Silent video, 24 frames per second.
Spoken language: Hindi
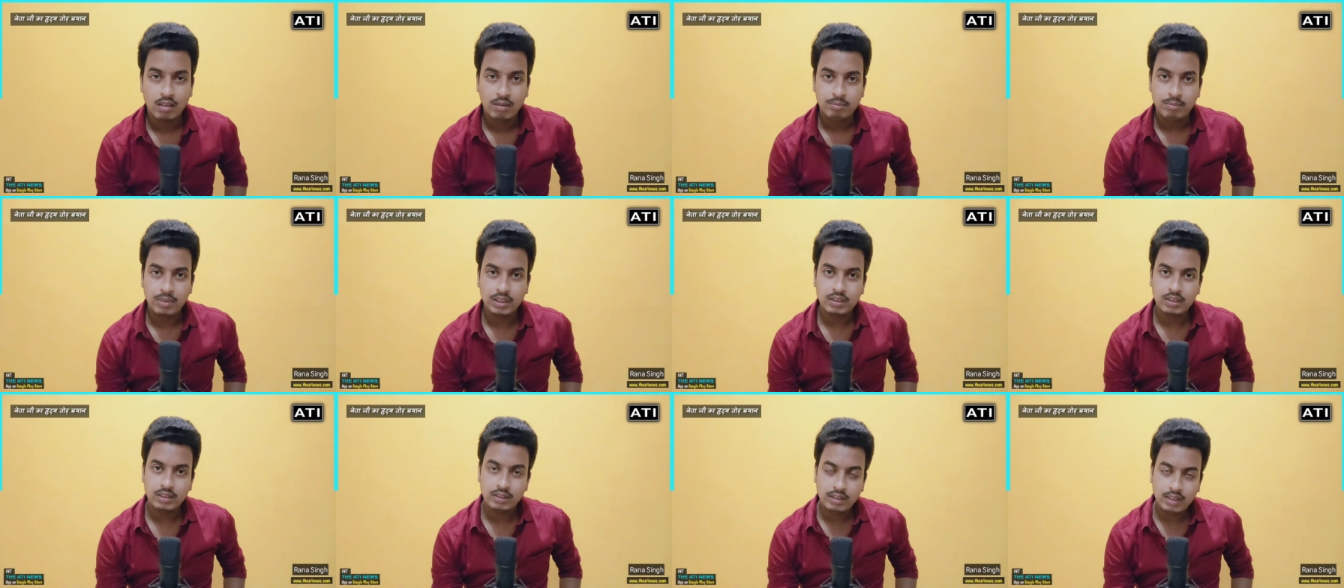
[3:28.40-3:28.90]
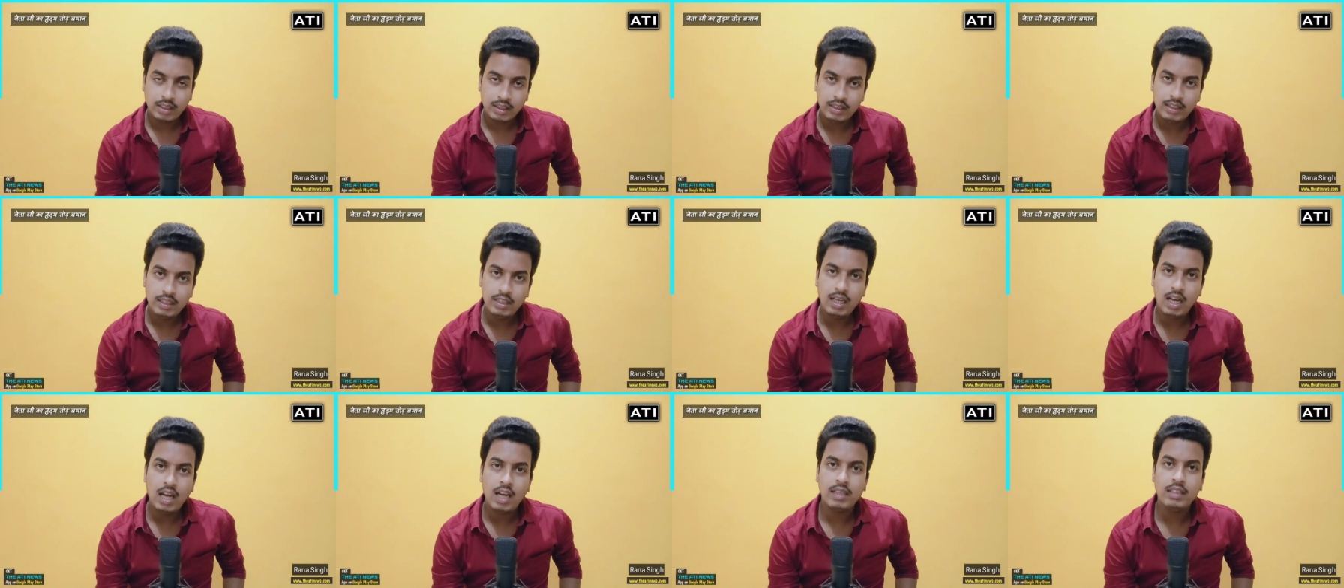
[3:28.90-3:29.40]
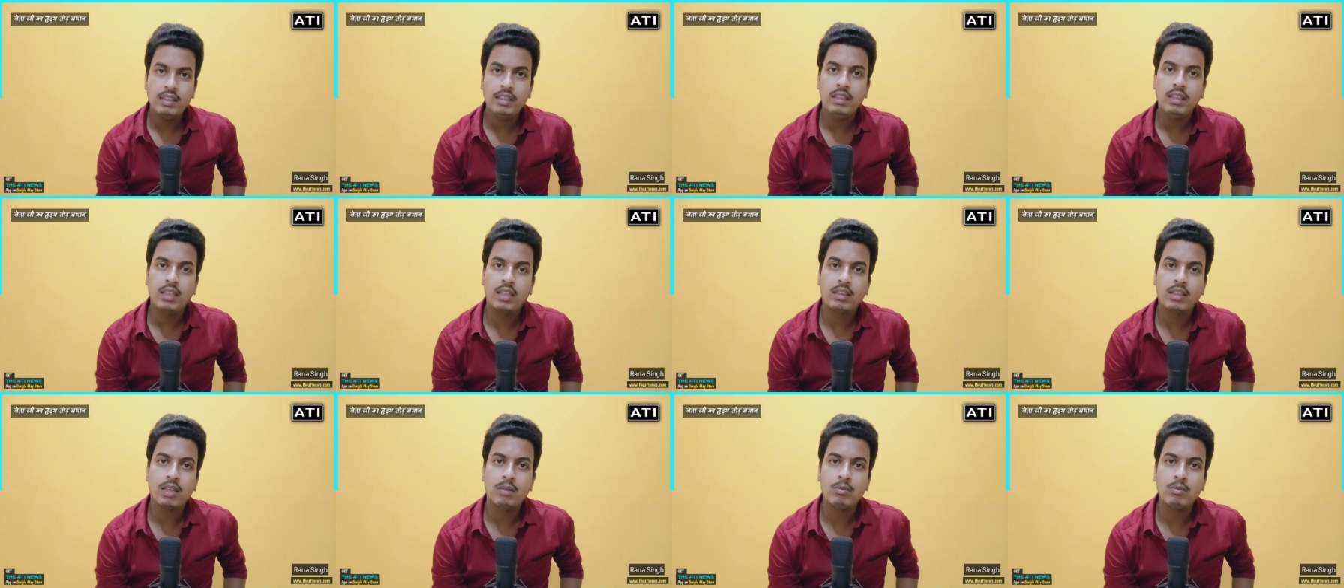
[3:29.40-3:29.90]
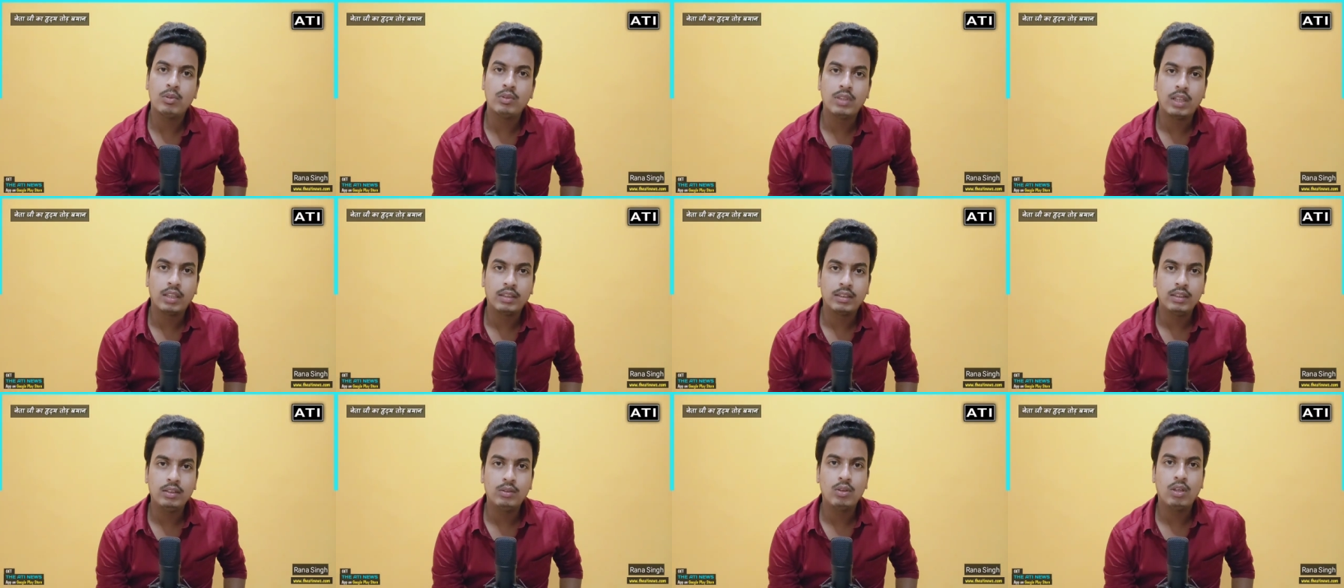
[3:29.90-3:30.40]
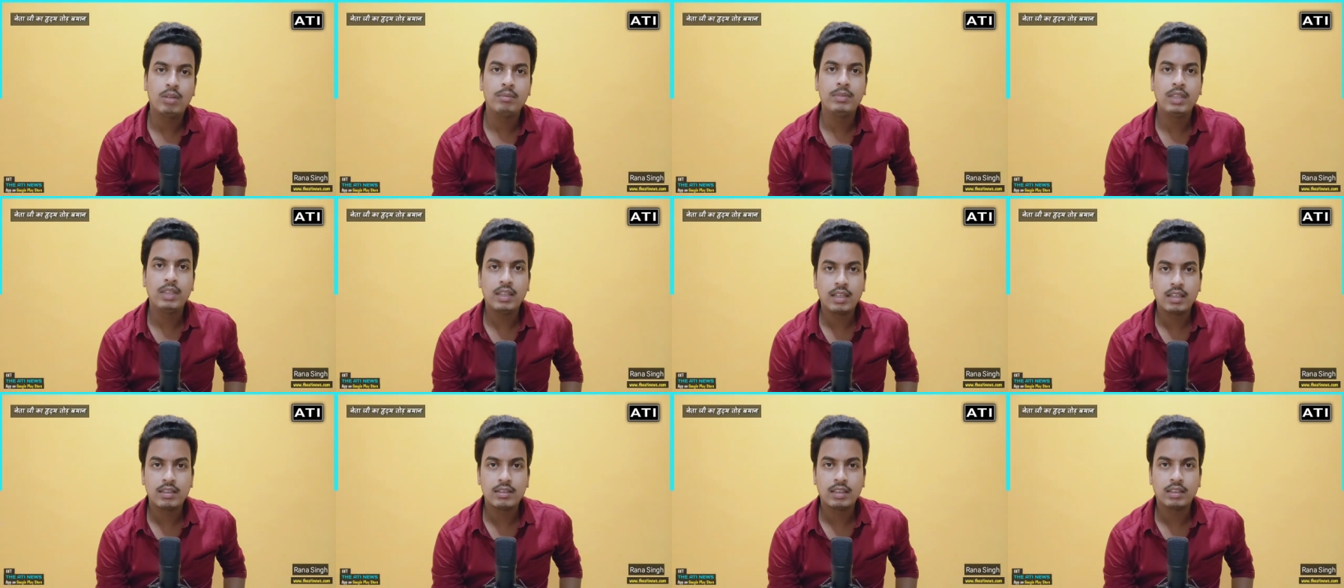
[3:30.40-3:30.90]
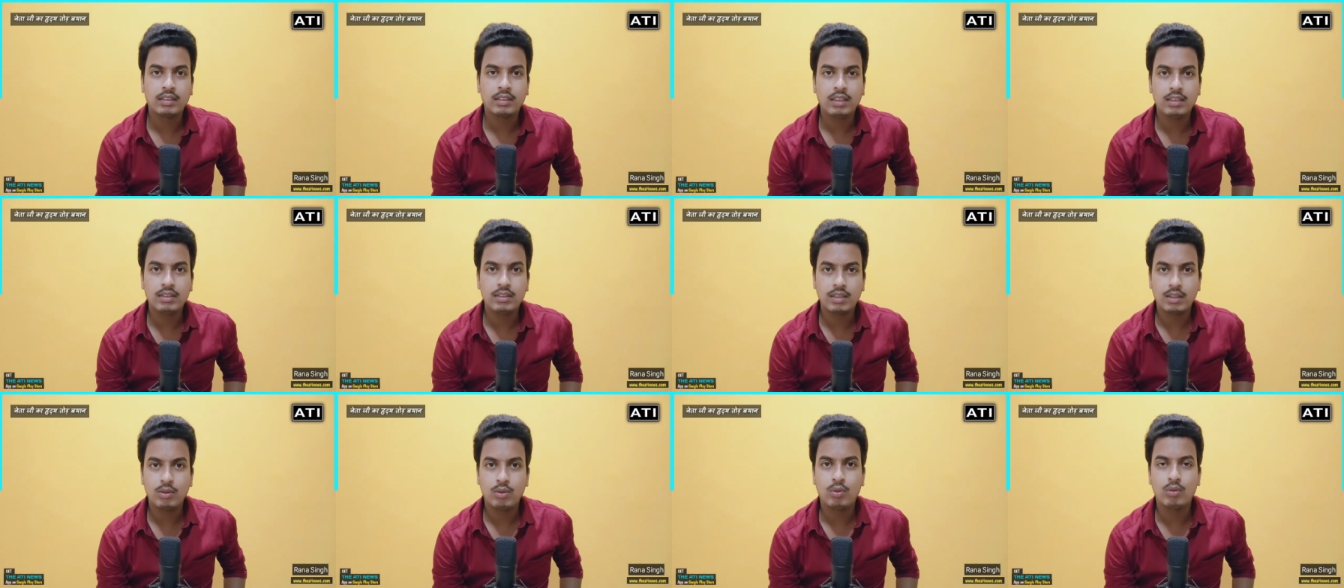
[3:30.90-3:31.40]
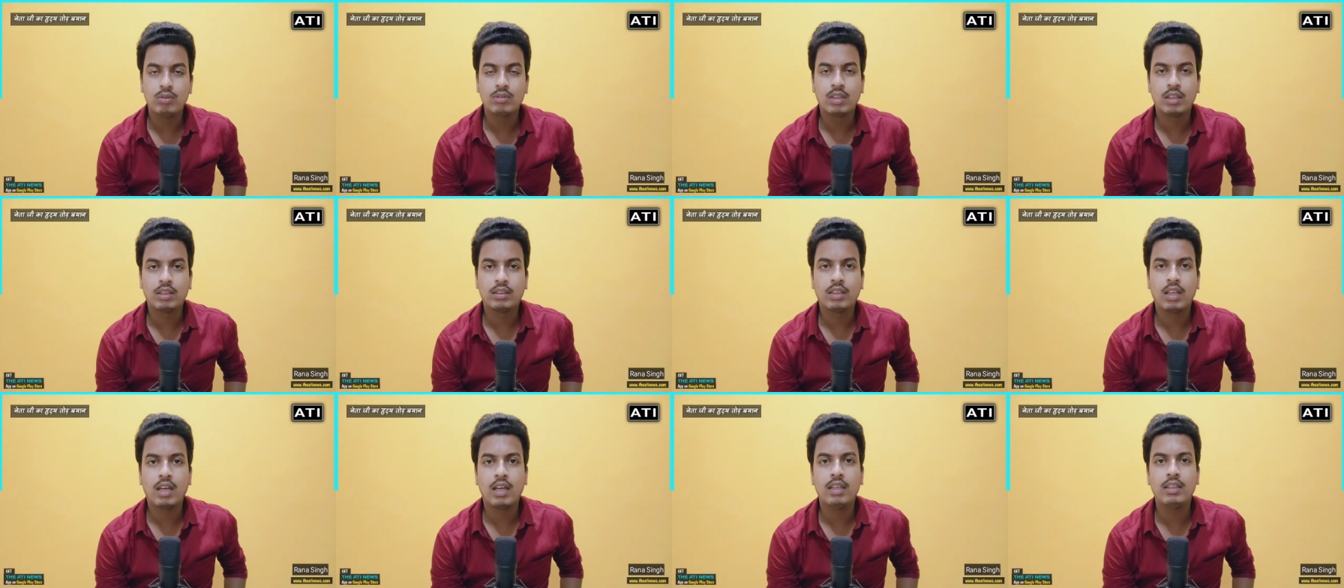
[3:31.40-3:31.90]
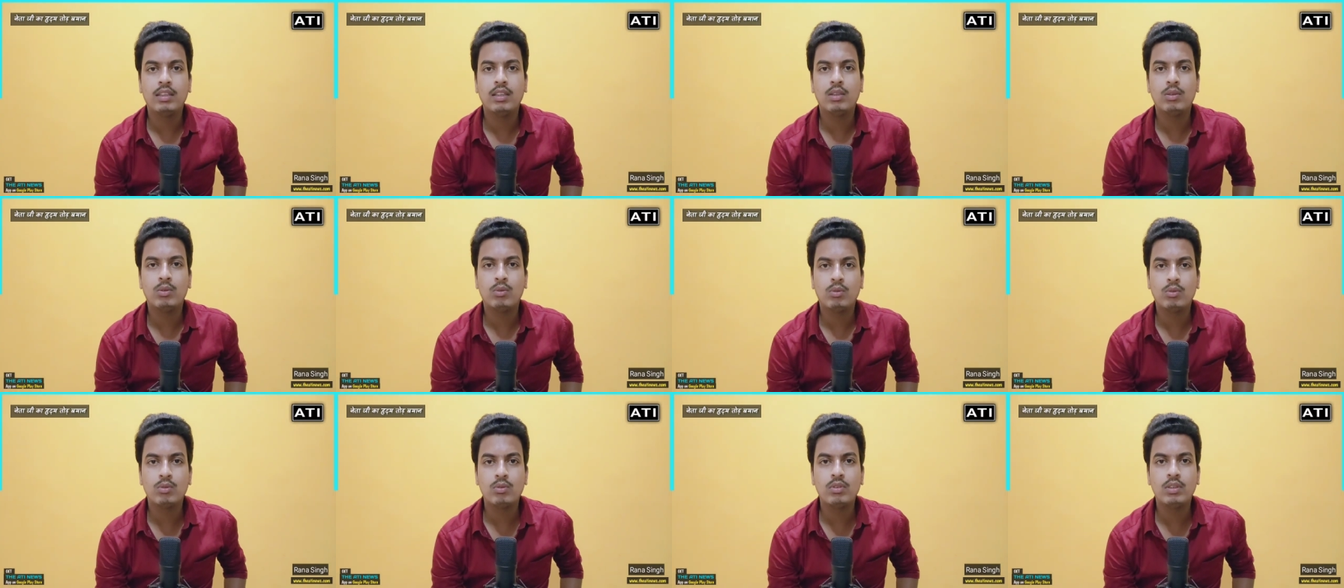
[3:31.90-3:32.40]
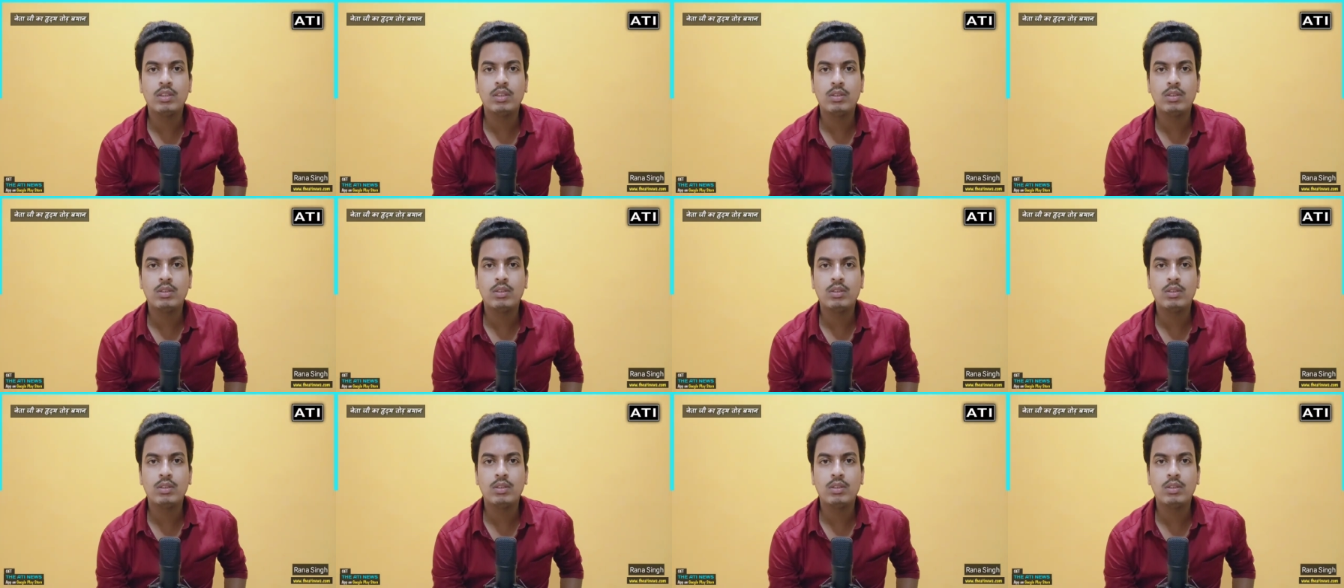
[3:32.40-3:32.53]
बस यही कहानी ख़त्म हो जाती तो हम ये कह सकते चलो हो सकता है कि लोगों